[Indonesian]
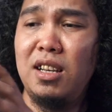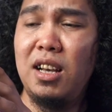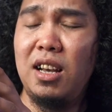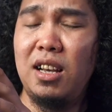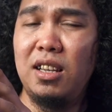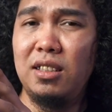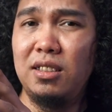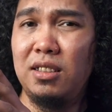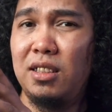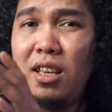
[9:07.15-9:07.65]

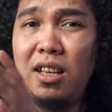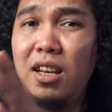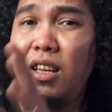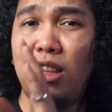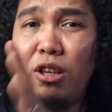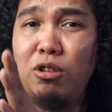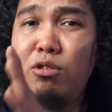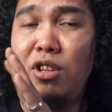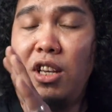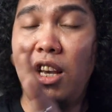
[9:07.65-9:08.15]
nggak, saya
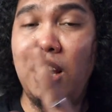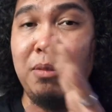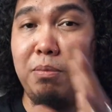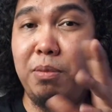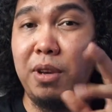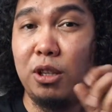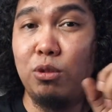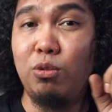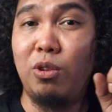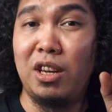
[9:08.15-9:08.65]
nggak tahu dia
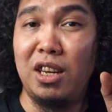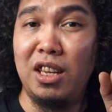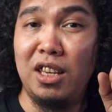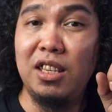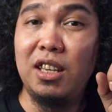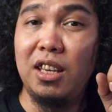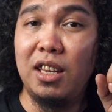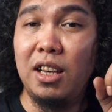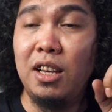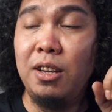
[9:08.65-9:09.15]
IPX
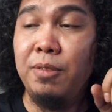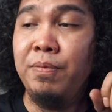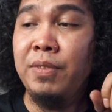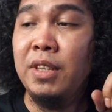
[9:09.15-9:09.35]
warningnya ya.